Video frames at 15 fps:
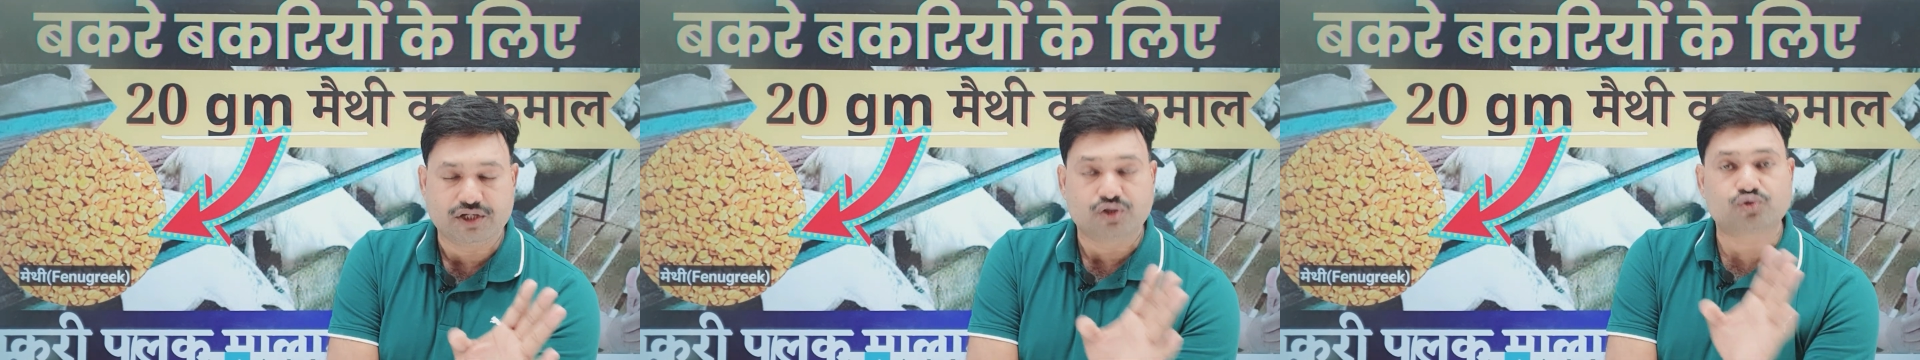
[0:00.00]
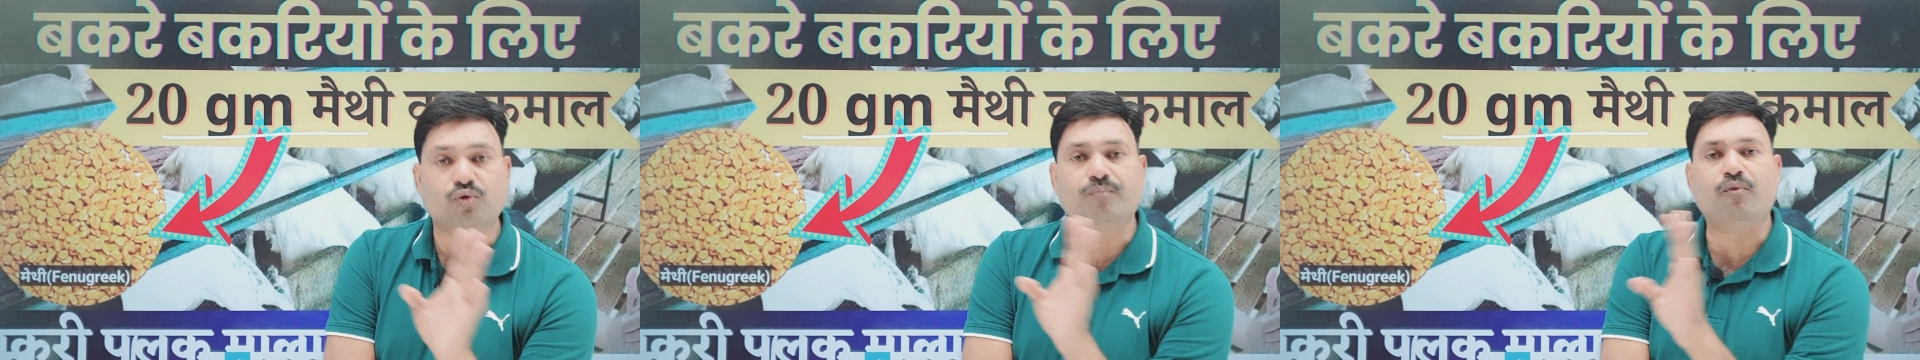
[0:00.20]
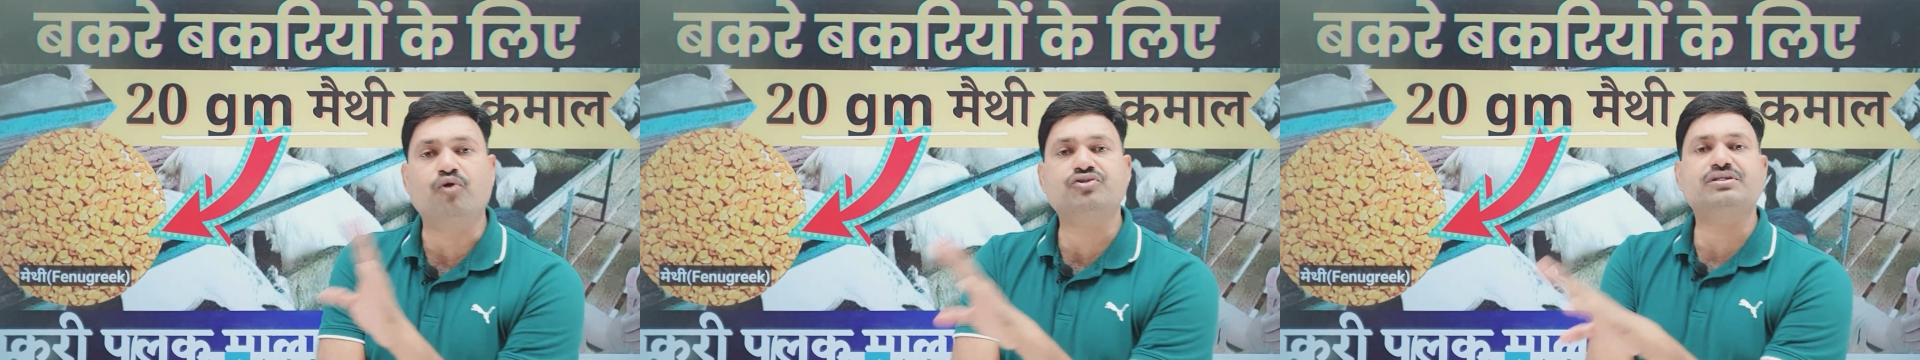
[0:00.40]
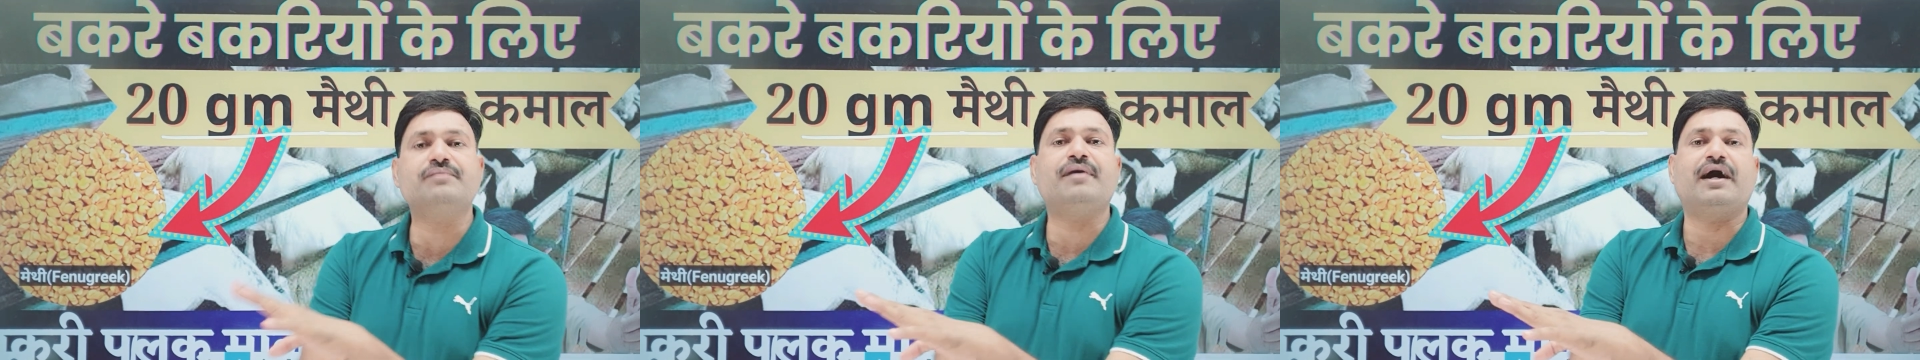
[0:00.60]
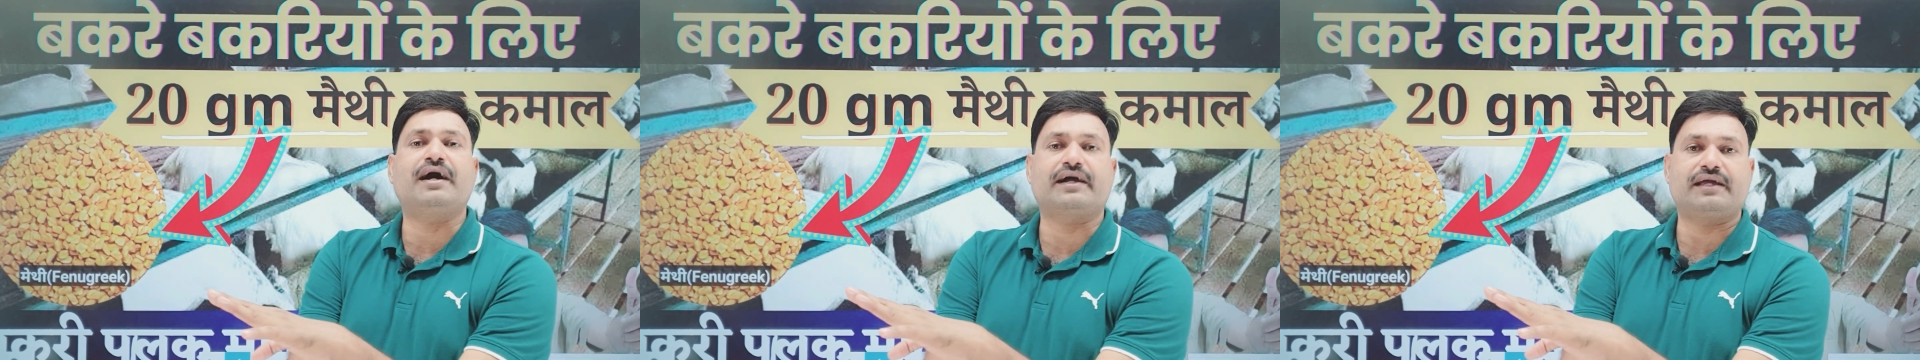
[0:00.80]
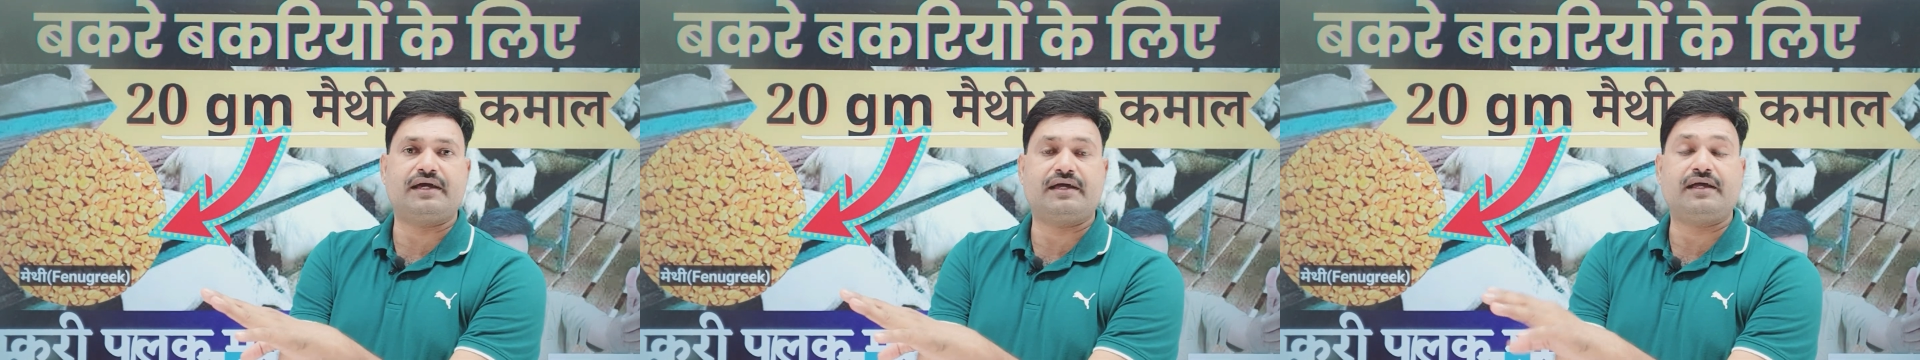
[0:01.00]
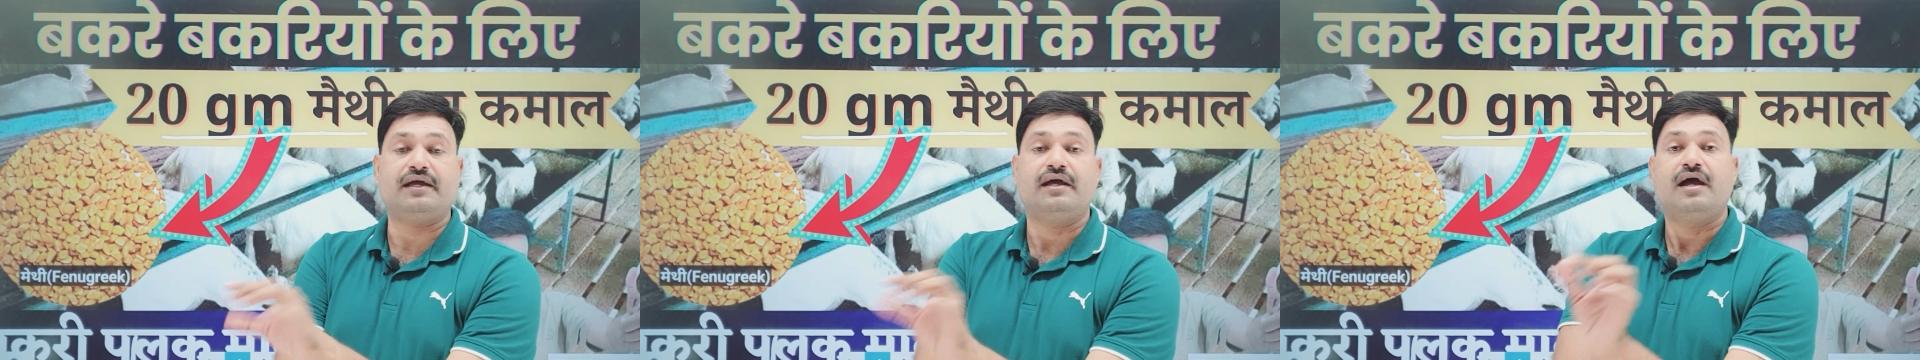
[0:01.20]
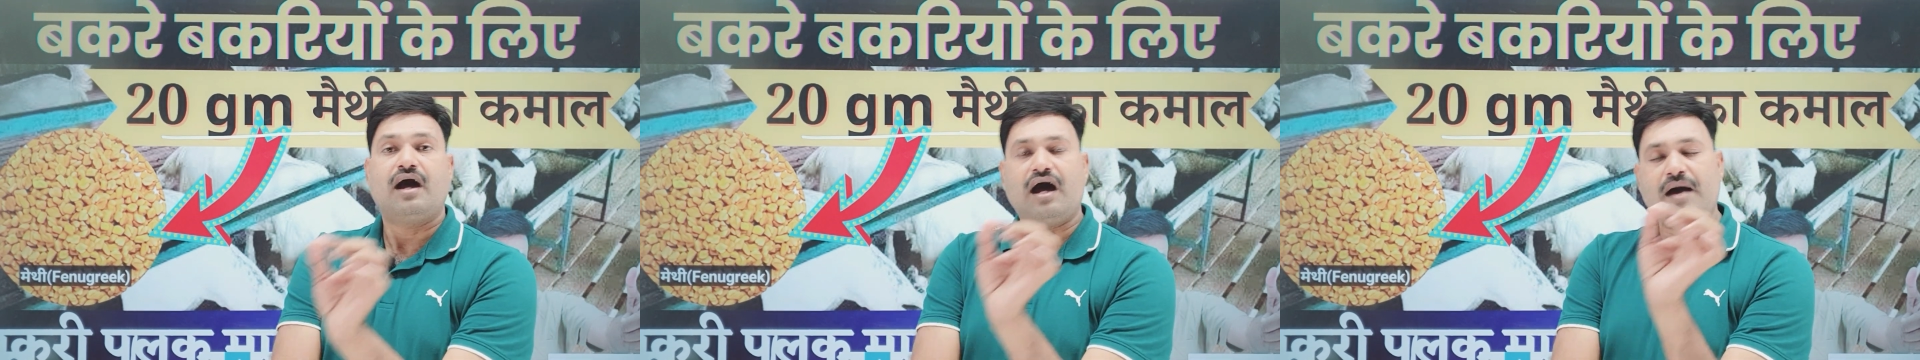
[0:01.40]
तो मौसम आ गया है
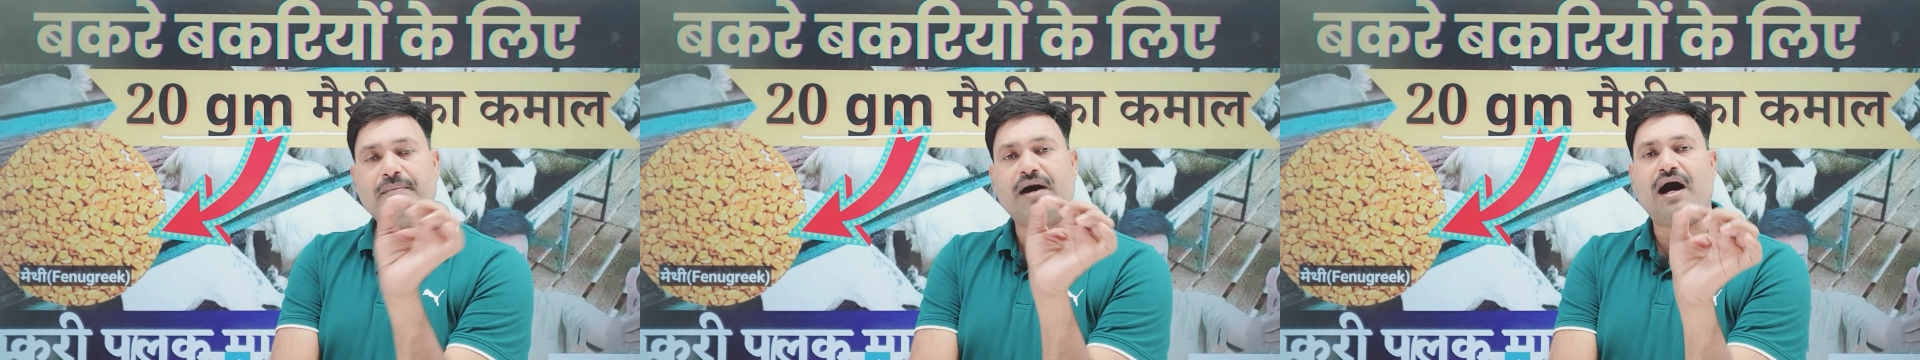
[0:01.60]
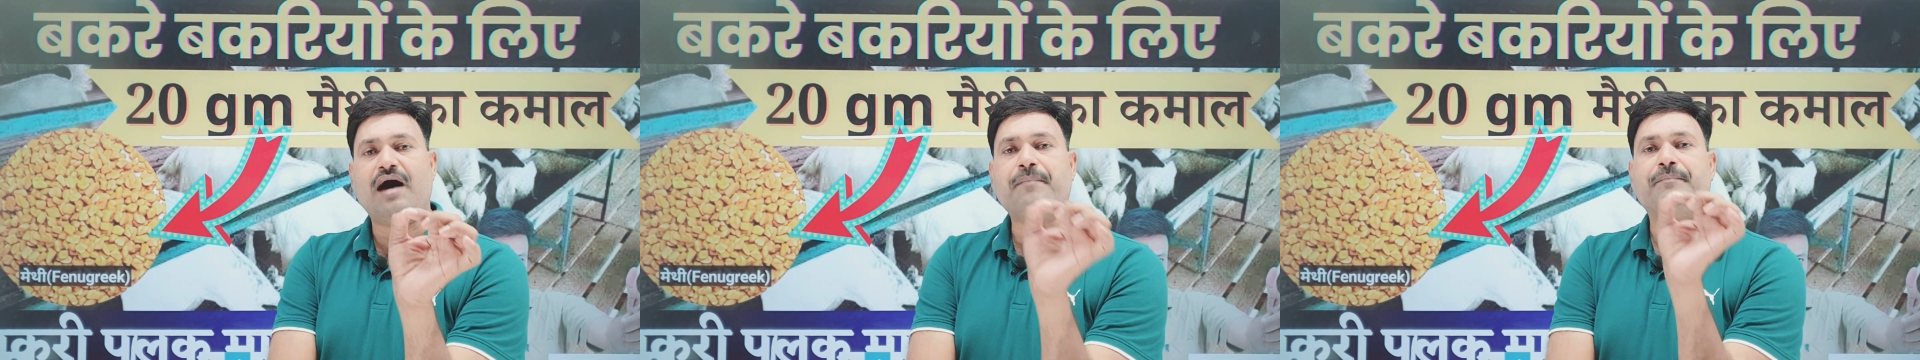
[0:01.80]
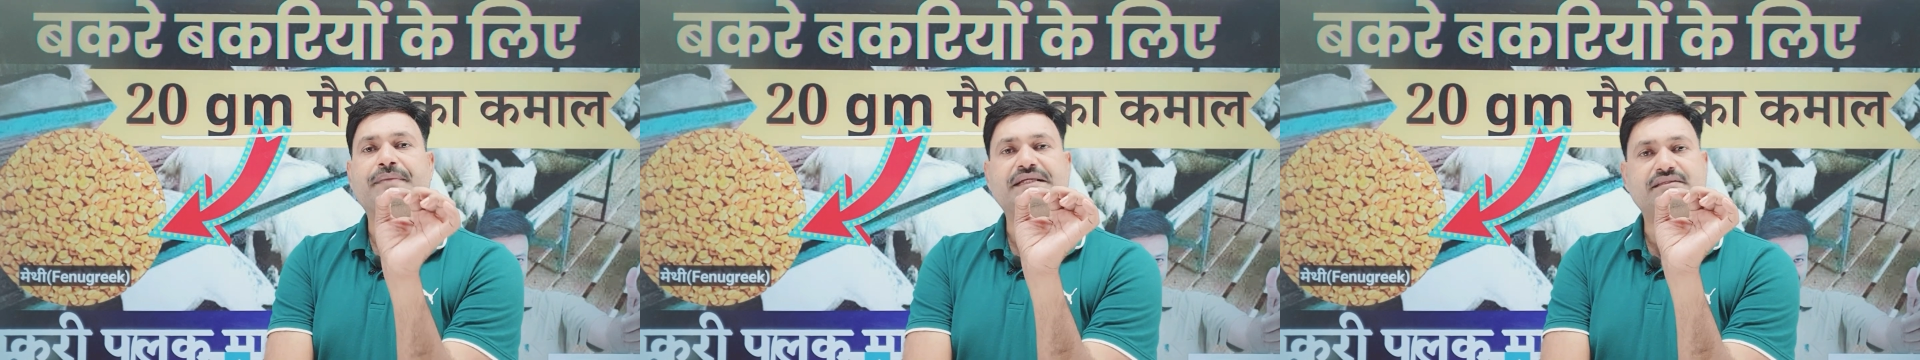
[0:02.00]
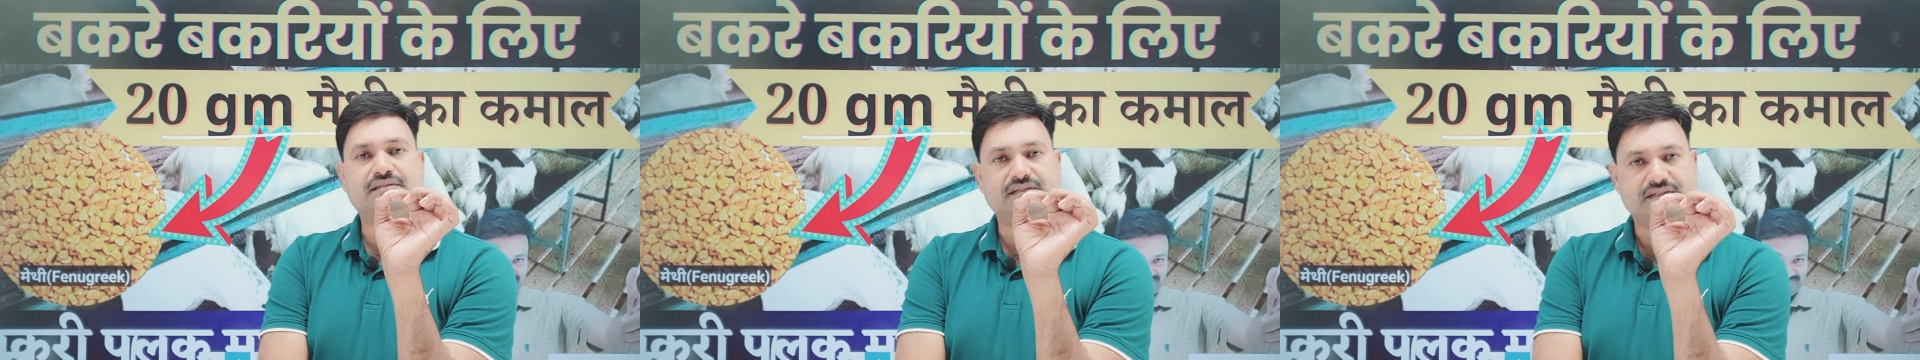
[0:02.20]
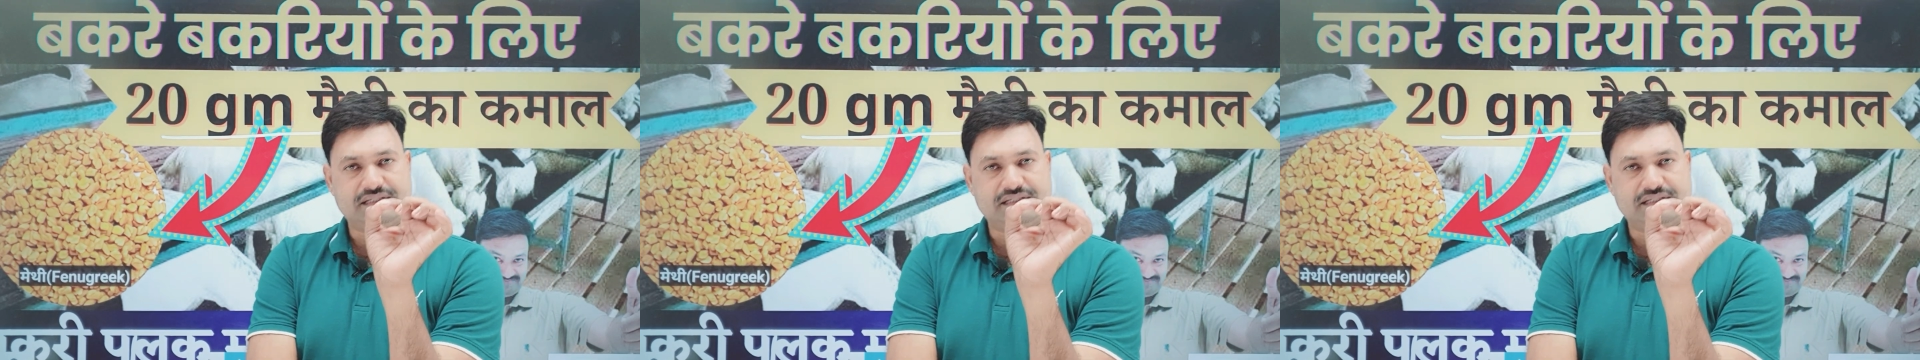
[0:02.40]
अब आप मेथी